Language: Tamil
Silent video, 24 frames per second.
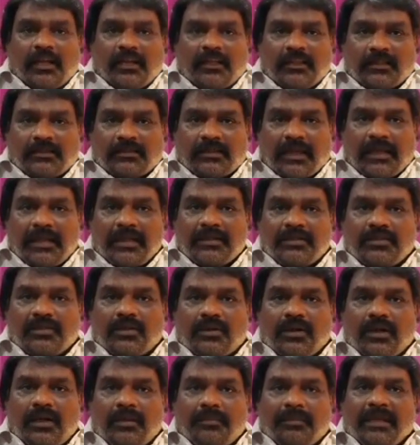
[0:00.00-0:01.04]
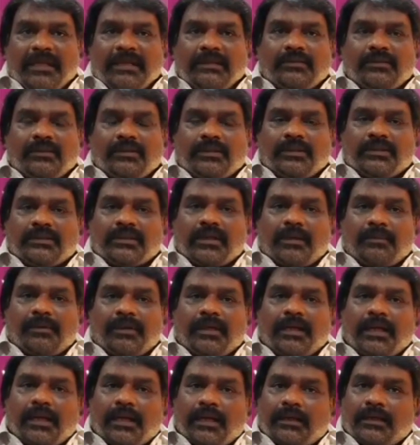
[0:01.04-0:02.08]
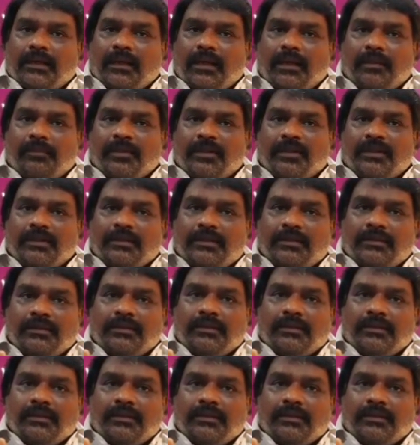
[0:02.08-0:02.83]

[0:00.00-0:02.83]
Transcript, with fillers: இந்த தயிர் சோறில் மீன் தொட்டுட்டு சாப்பிட்டா கட்டாயம் வந்து